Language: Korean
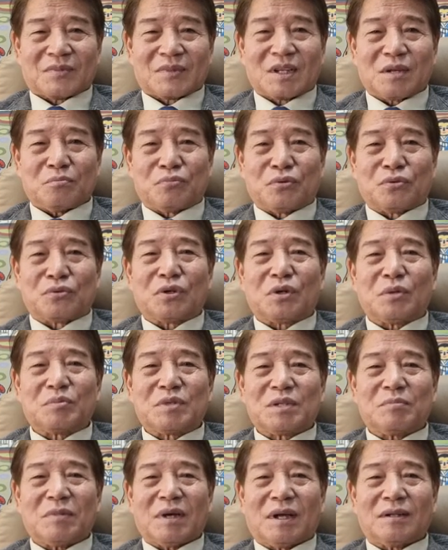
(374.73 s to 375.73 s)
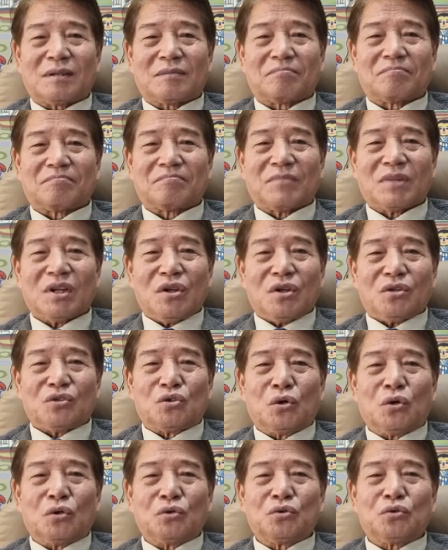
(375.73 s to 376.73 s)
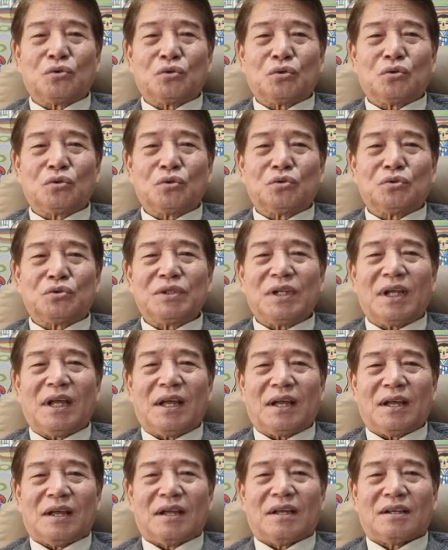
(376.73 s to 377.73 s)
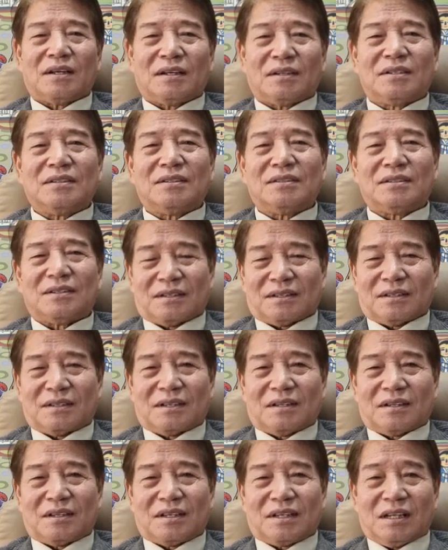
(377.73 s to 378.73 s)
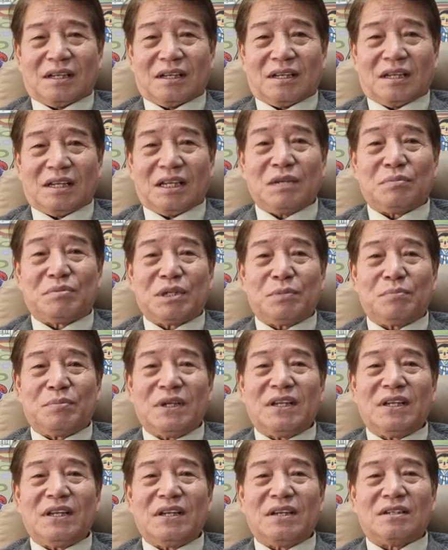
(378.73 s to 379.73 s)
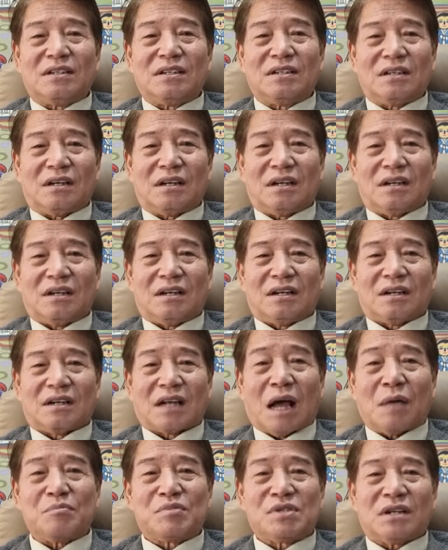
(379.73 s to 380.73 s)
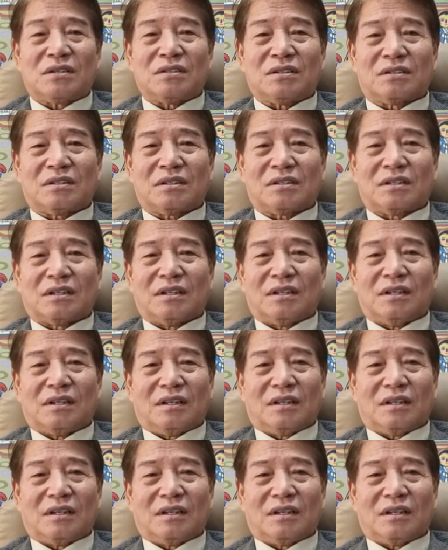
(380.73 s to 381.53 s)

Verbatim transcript: 참 부끄럽지만, 저 누구, 누구의 그 입시 비리를 감싸는